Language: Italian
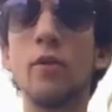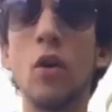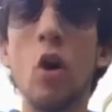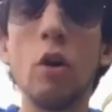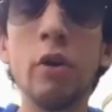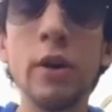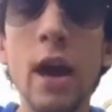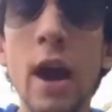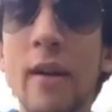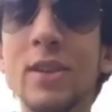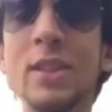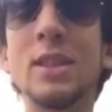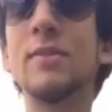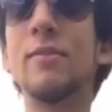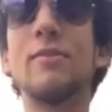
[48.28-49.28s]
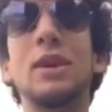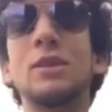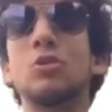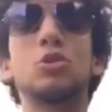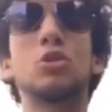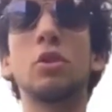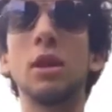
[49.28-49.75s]
voi avete
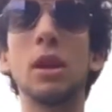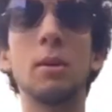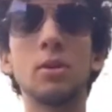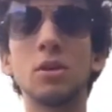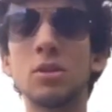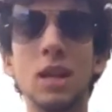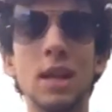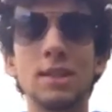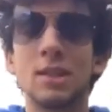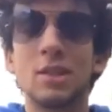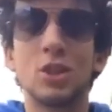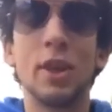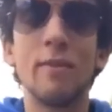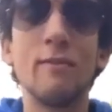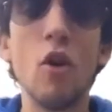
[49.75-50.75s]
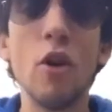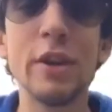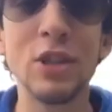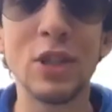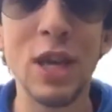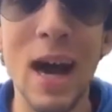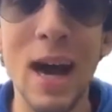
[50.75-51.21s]
fatto sciogliere voi stesso, cioè
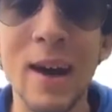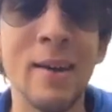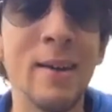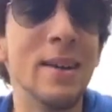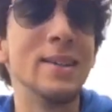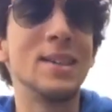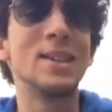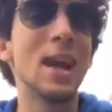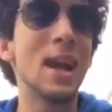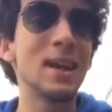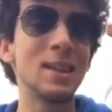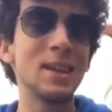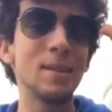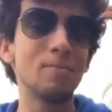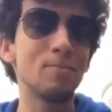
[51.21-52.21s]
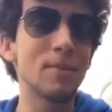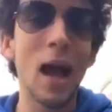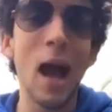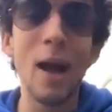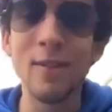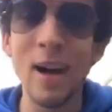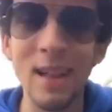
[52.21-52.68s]
voi già siete
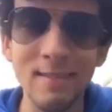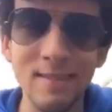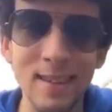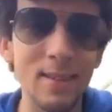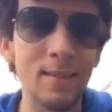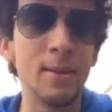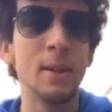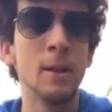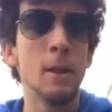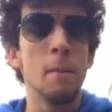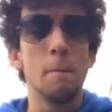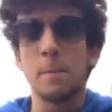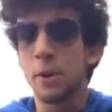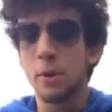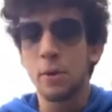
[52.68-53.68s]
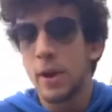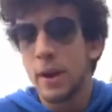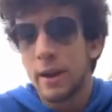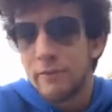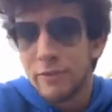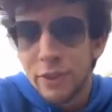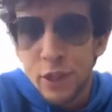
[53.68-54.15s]
avanti. Però non
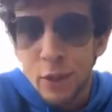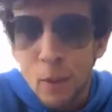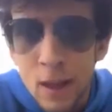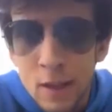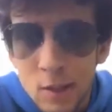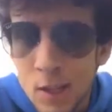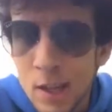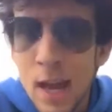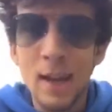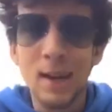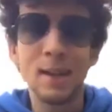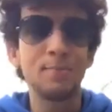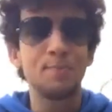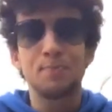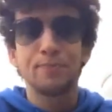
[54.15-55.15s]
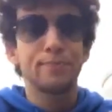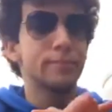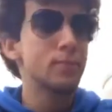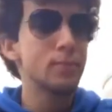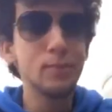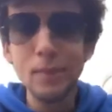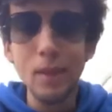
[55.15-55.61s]
è che finisce qua la storiella
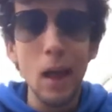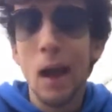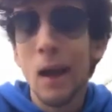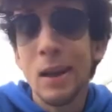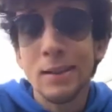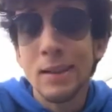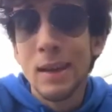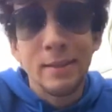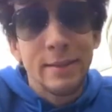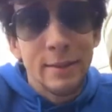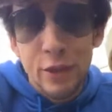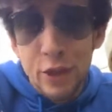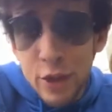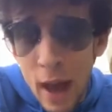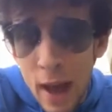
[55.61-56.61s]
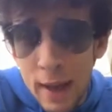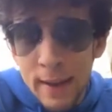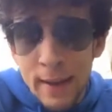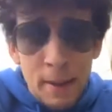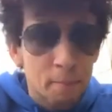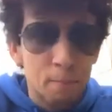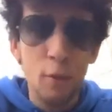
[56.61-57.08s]
all'età di 10
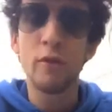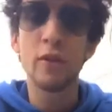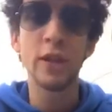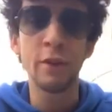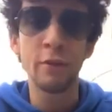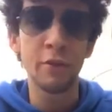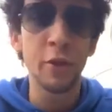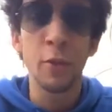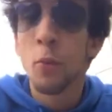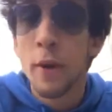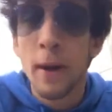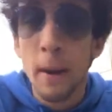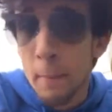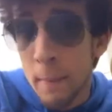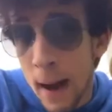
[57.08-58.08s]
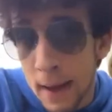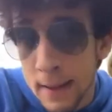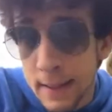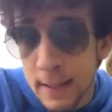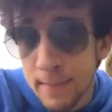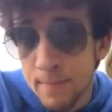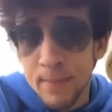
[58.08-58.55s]
anni, poverino, gli muore il
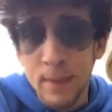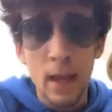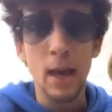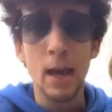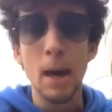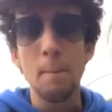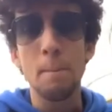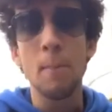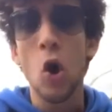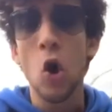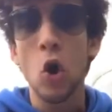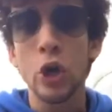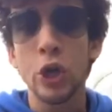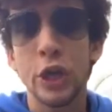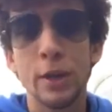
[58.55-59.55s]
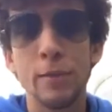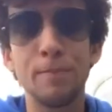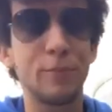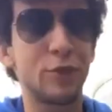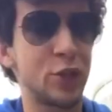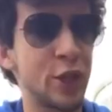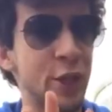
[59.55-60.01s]
padre. Poi,
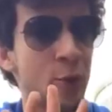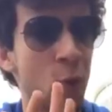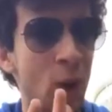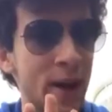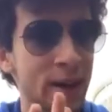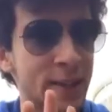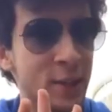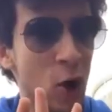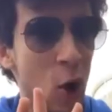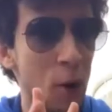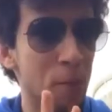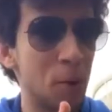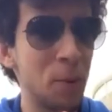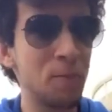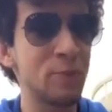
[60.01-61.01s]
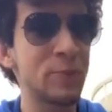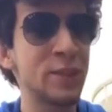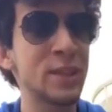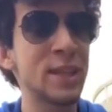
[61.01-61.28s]
5 anni dopo, si